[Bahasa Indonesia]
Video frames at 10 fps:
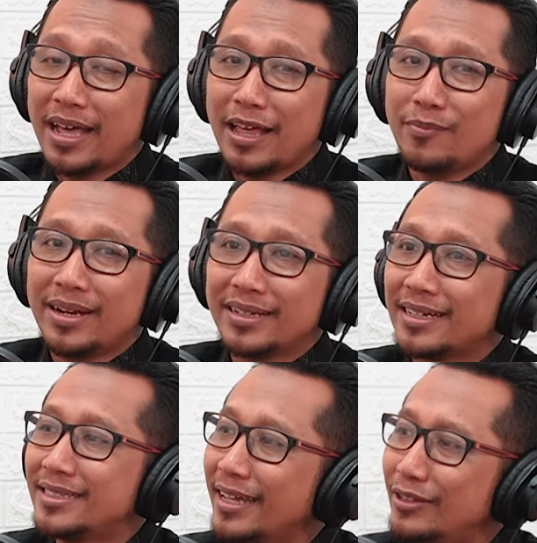pengalaman
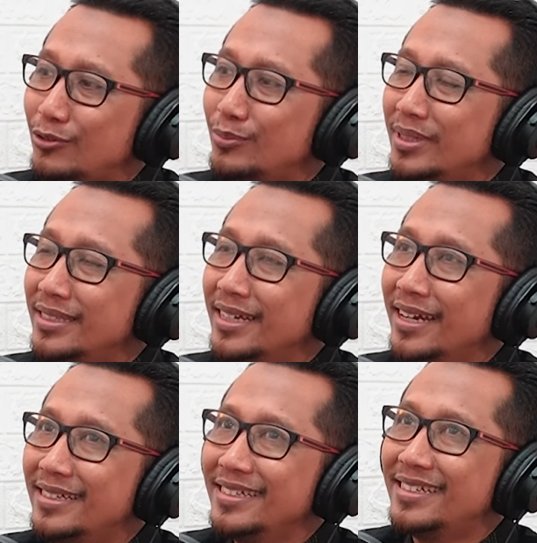kerja itu
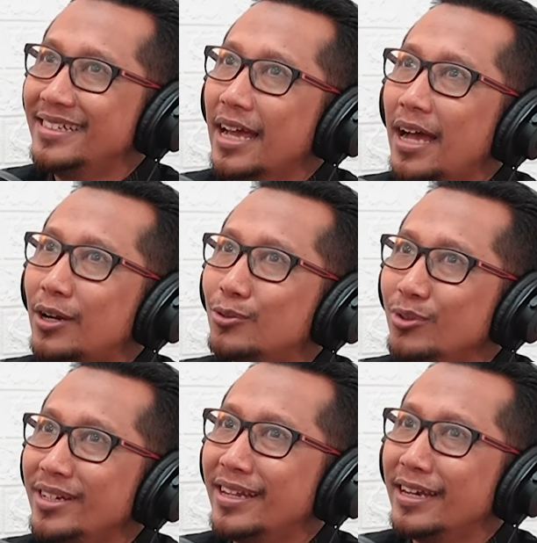menjadi
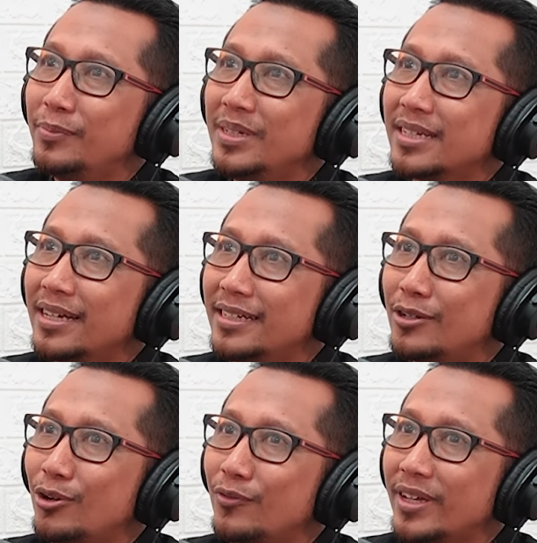diakui dan bisa
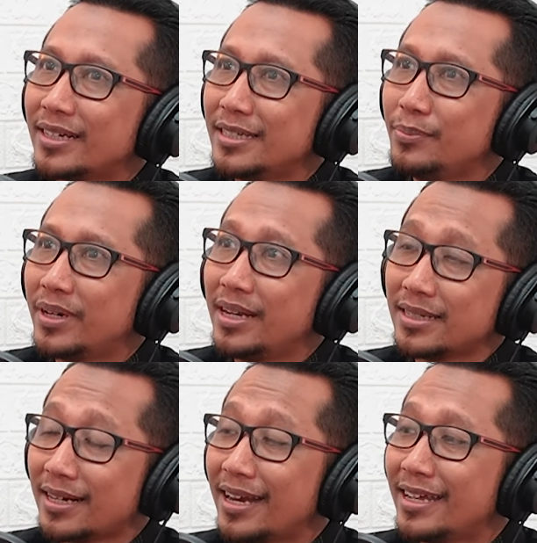dikonversi
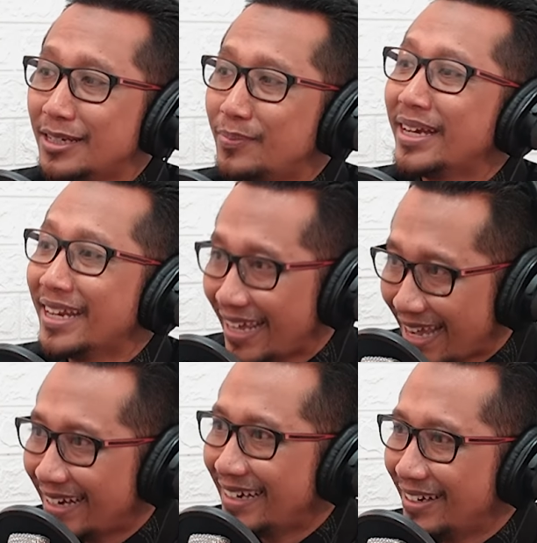berdasarkan hasil
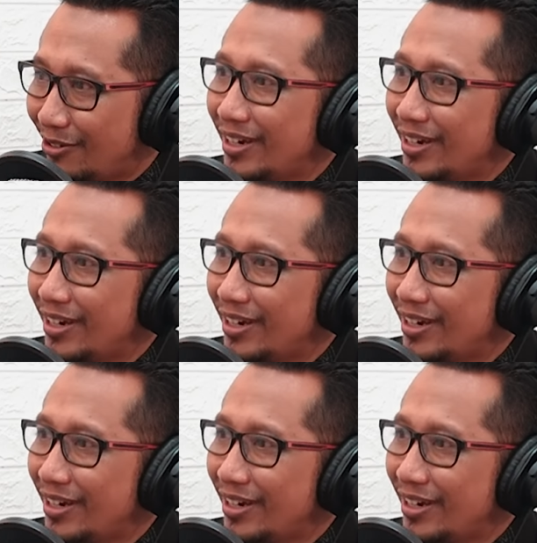penilaian yeah.